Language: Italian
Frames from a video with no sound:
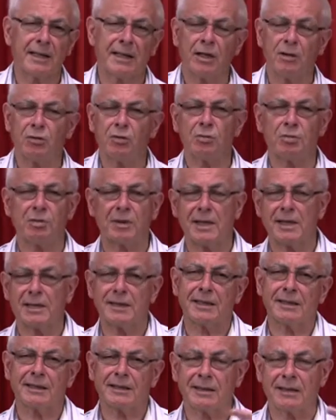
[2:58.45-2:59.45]
che hanno
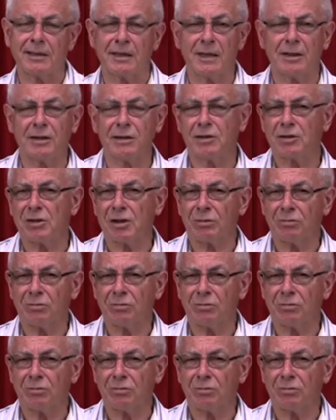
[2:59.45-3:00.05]
preso a 13,